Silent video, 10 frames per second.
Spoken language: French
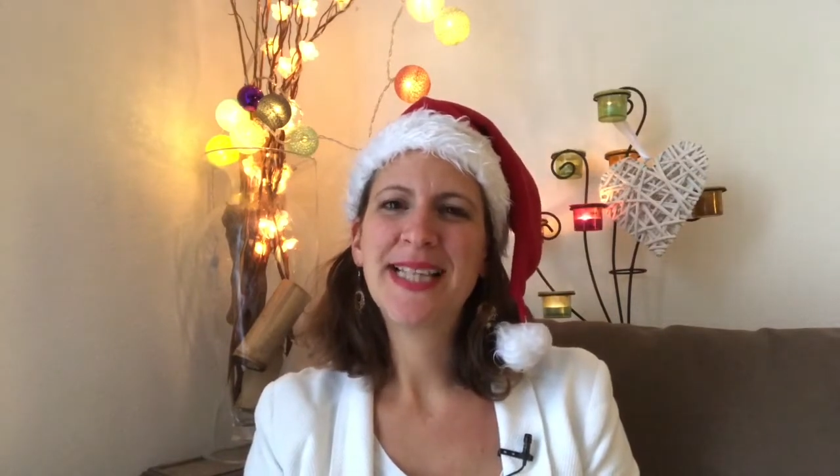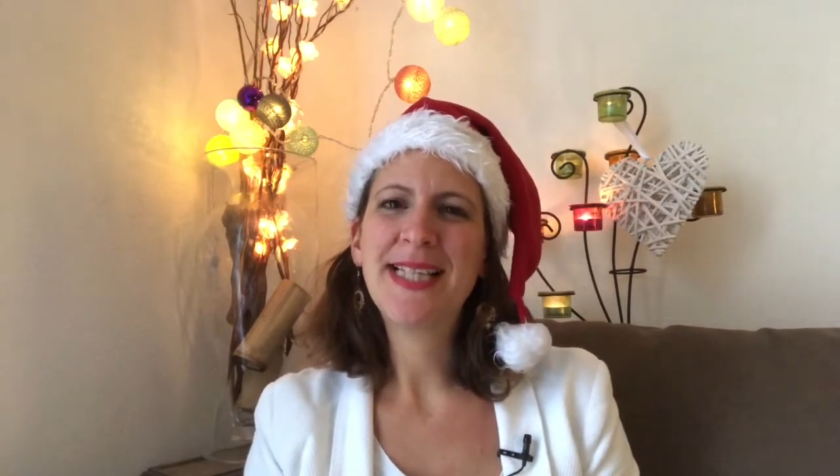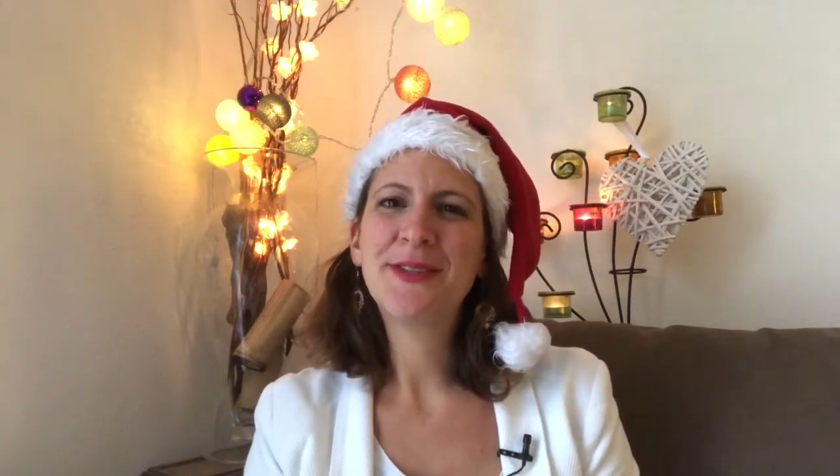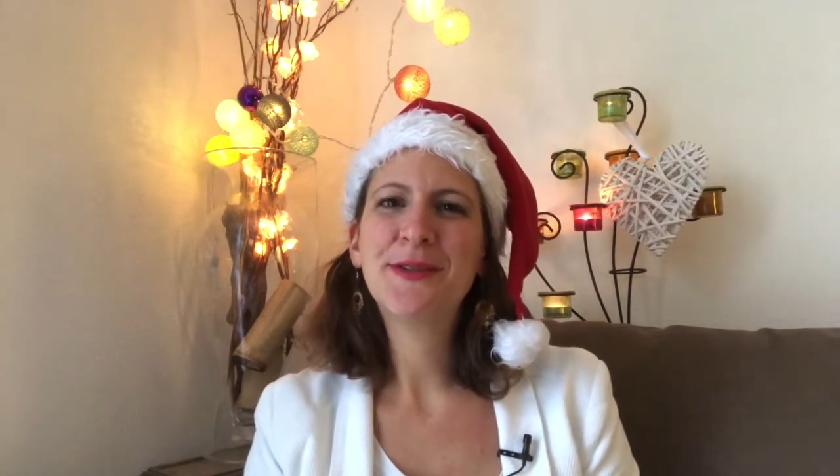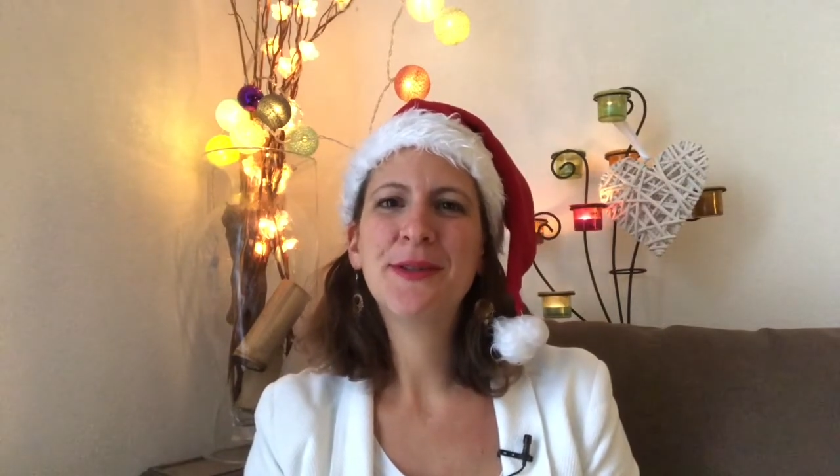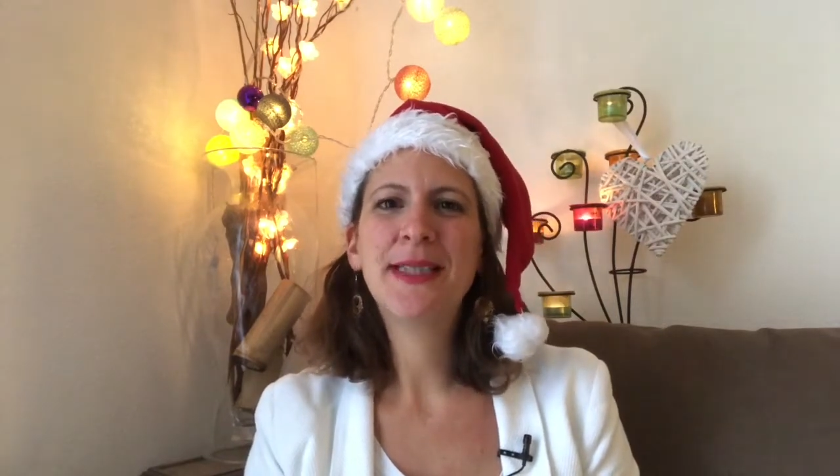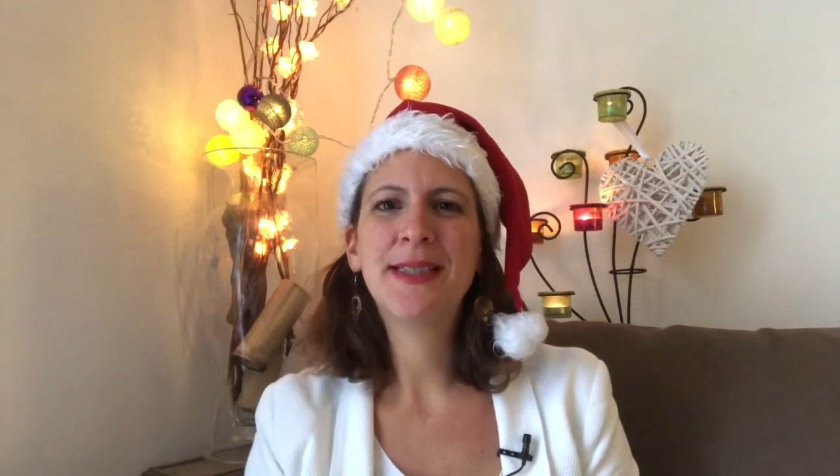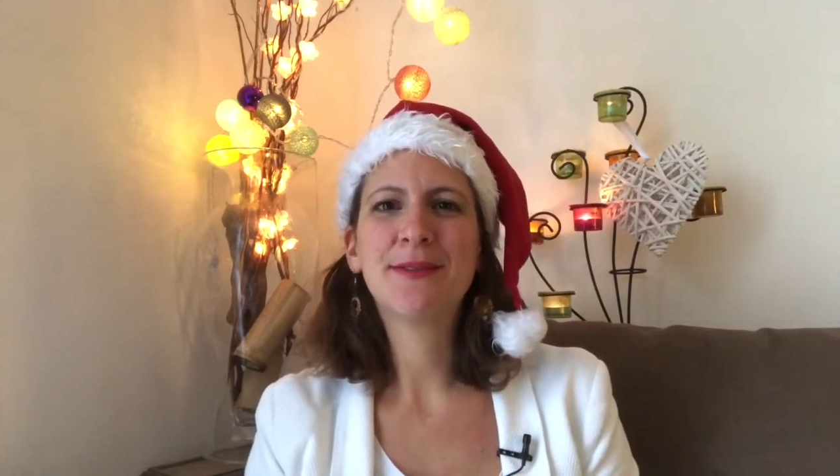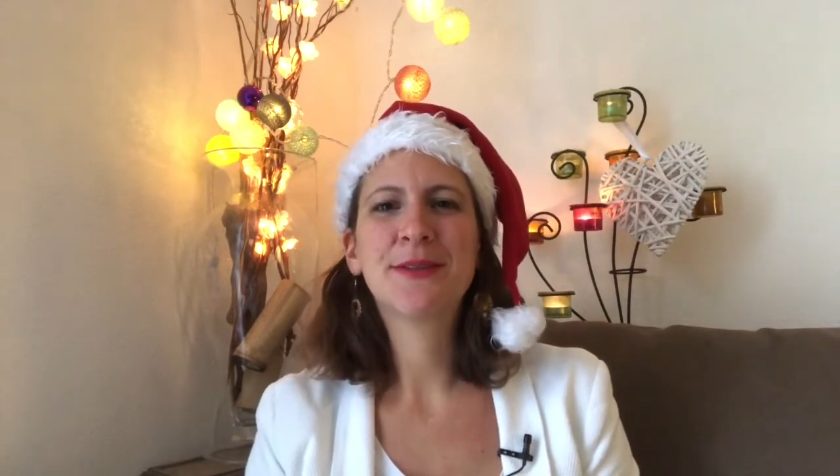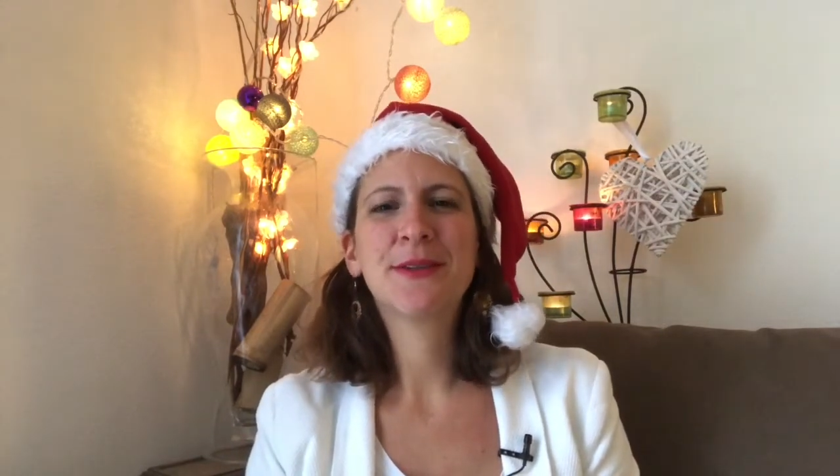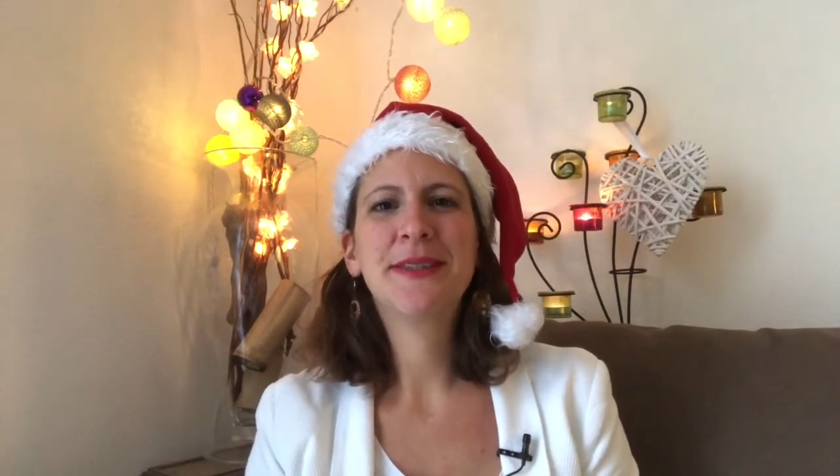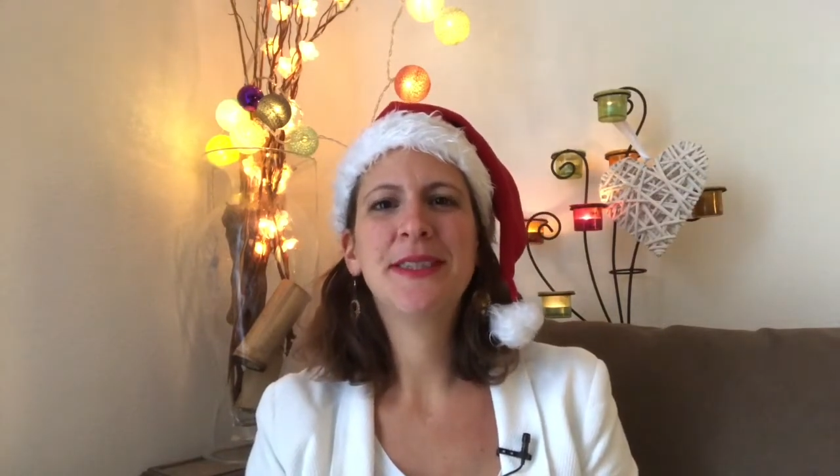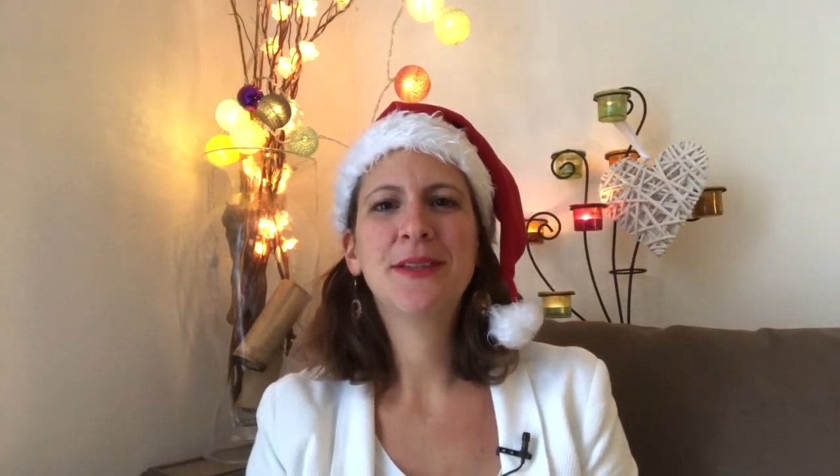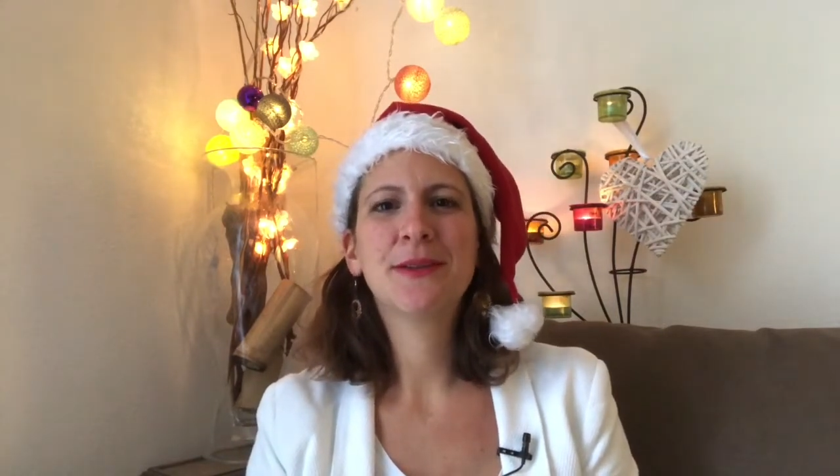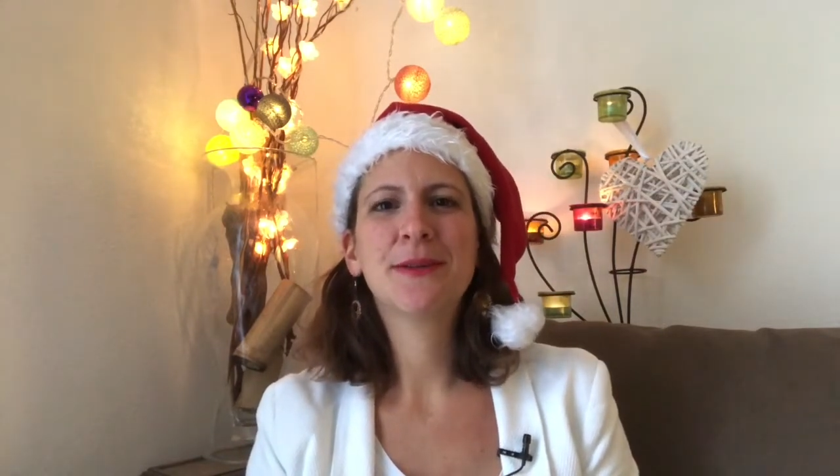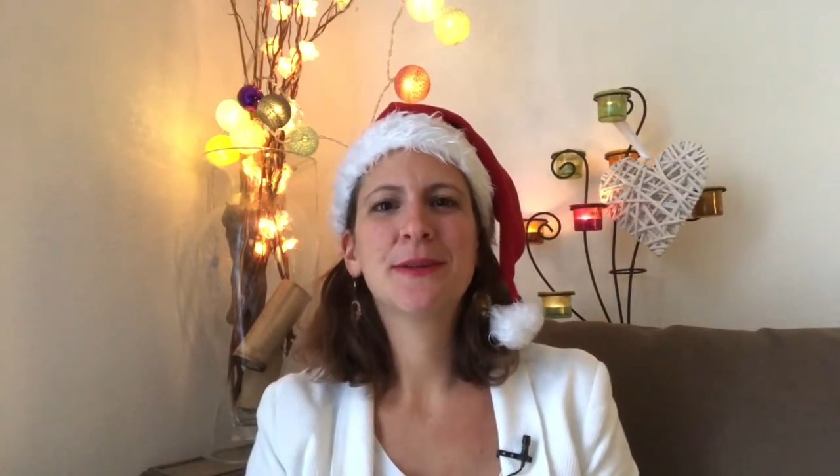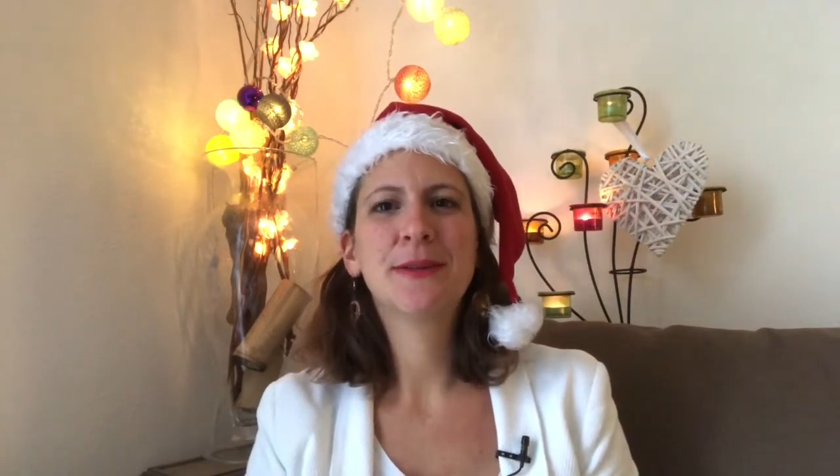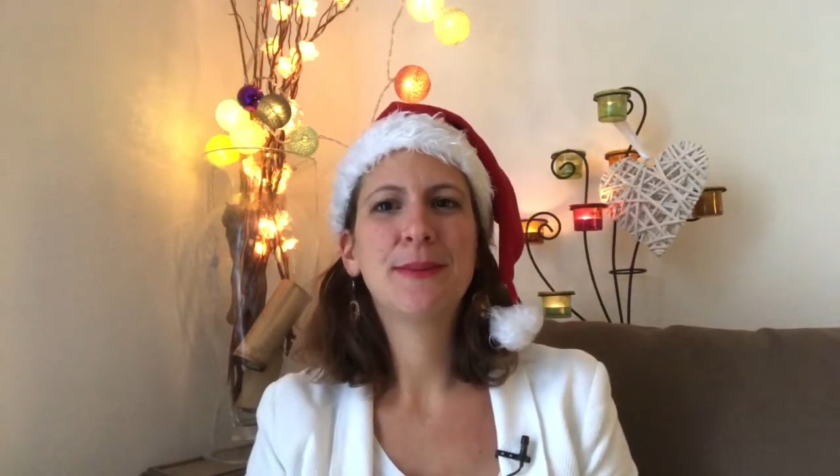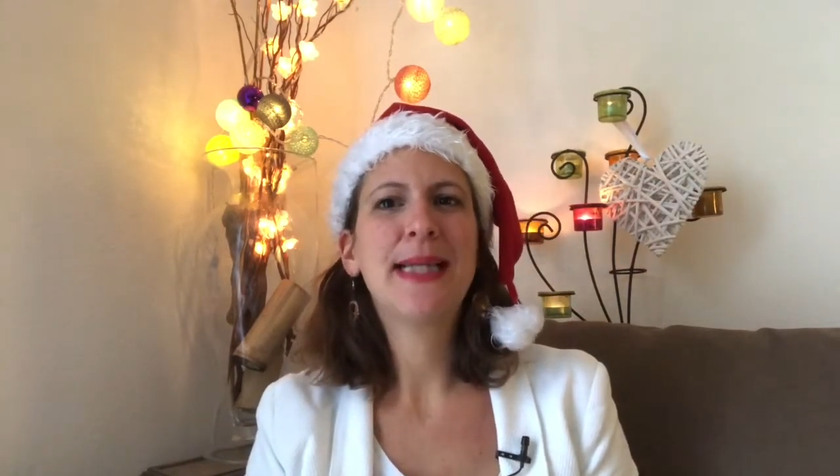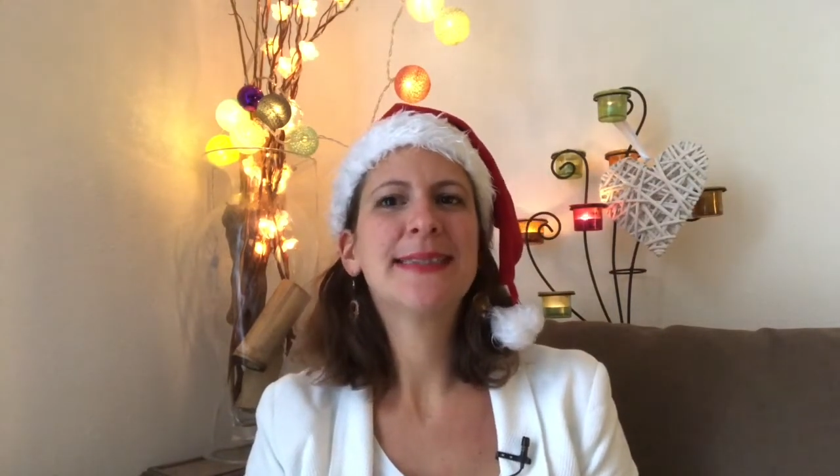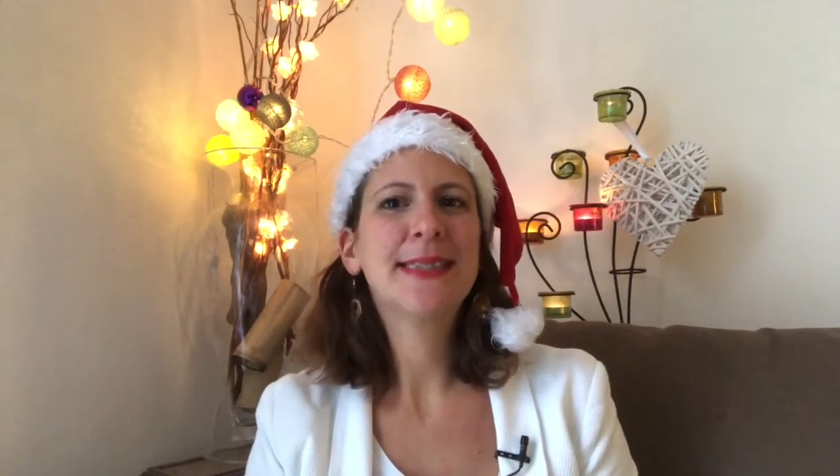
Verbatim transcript: calcul et on se dit que bah,